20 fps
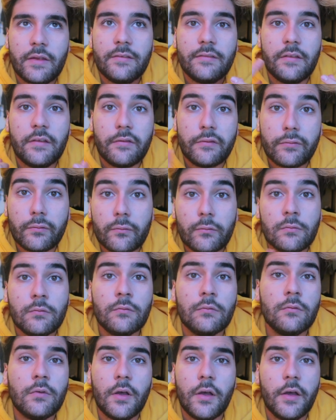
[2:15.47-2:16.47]
des
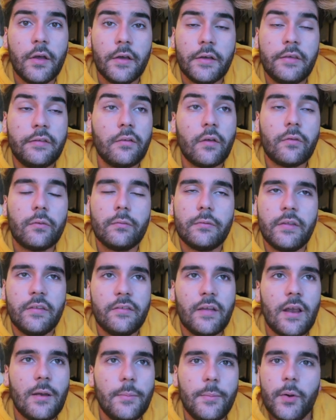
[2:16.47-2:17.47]
sons, euh, qui sortent donc
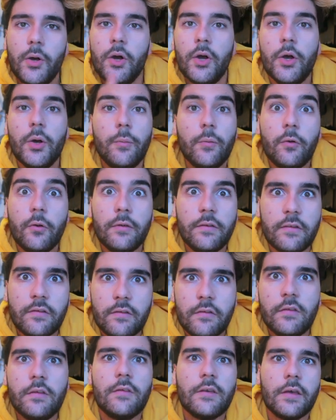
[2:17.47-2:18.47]
des albums, des
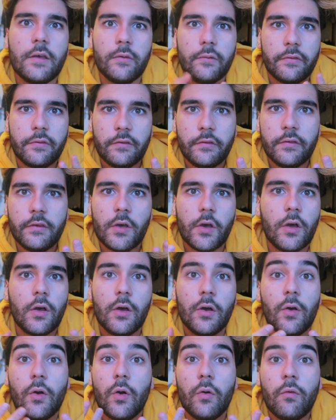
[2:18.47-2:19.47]
titres et aussi
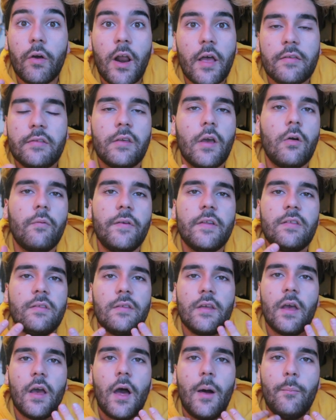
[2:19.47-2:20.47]
voilà c'est en fait
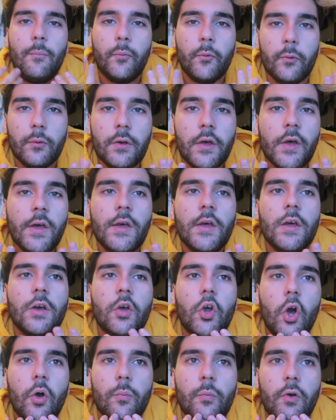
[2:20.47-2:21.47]
c'est un peu
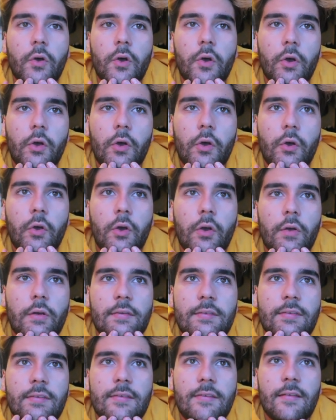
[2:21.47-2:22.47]
comme
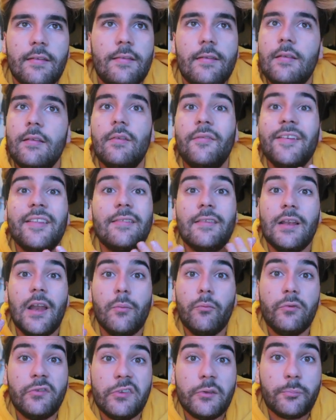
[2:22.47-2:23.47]
en fait c'est de
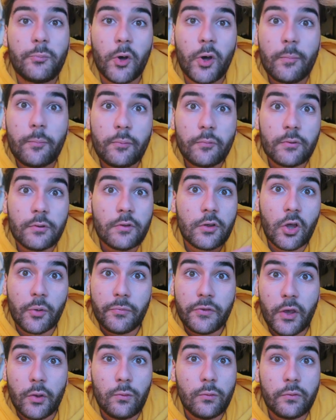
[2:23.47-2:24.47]
la musique pop
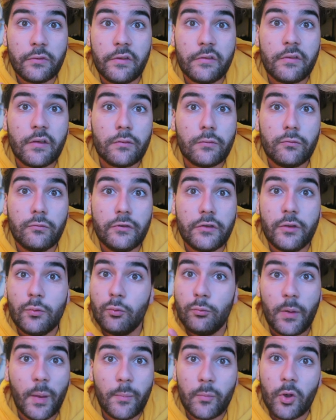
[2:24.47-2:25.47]
comme il y a eu aux États-Unis
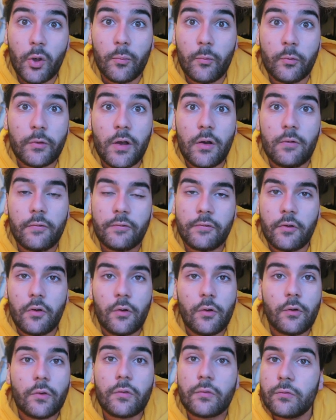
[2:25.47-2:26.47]
ou même comme on a en
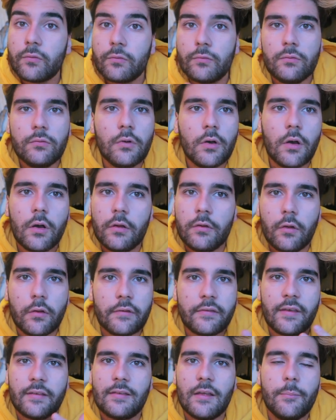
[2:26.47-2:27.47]
France ou
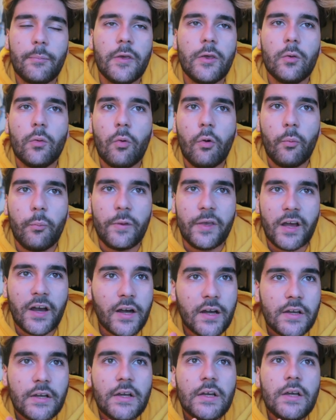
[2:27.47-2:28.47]
dans certains pays
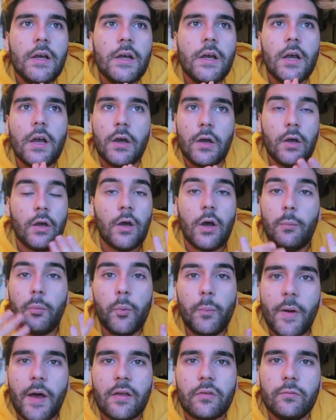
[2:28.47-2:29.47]
européens un
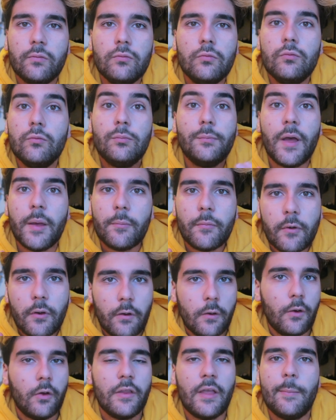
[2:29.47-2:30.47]
peu partout ou même
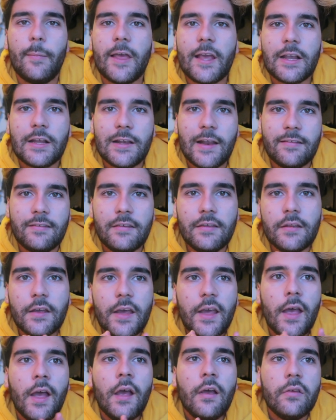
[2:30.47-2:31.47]
en Amérique latine
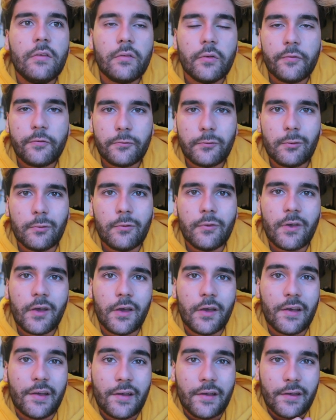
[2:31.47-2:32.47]
sauf que
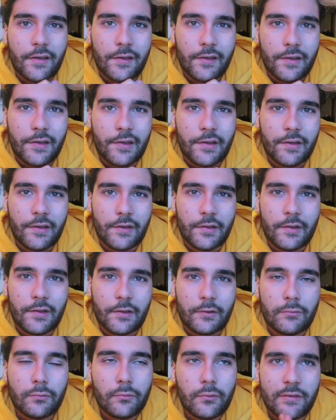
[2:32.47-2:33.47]

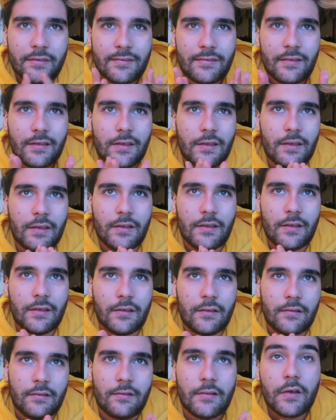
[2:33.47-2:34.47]
donc
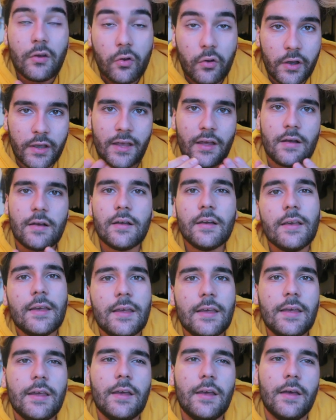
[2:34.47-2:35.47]
c'est coréen
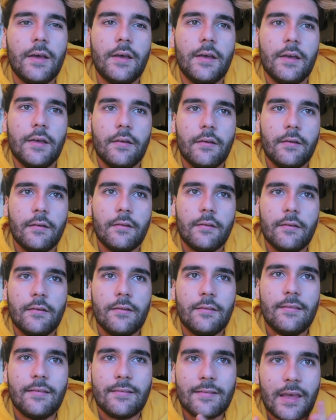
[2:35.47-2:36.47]
et
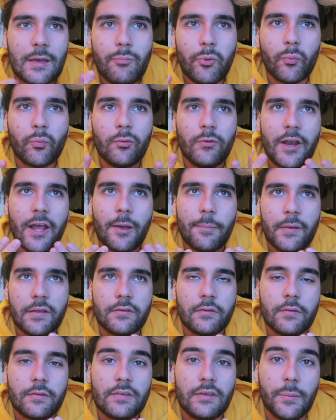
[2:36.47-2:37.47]
c'est très populaire
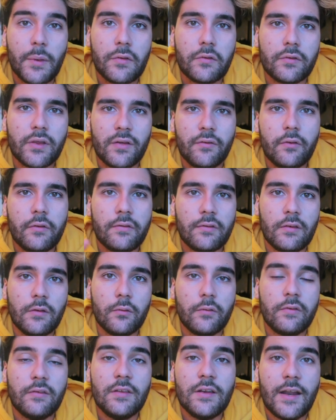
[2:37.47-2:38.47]
parce que ce qu'ils mettent en avant c'est
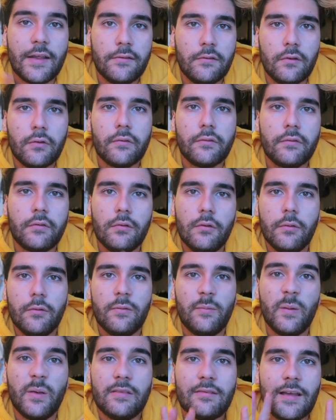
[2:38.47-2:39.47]
aussi la danse, le
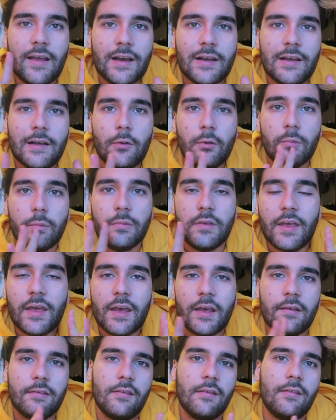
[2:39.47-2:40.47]
spectacle, les
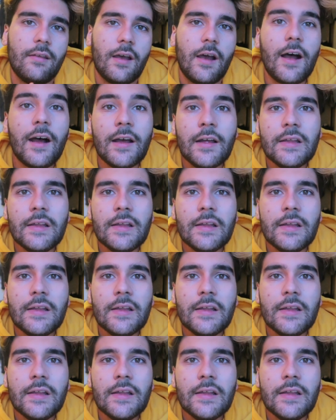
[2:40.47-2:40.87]
lumières etc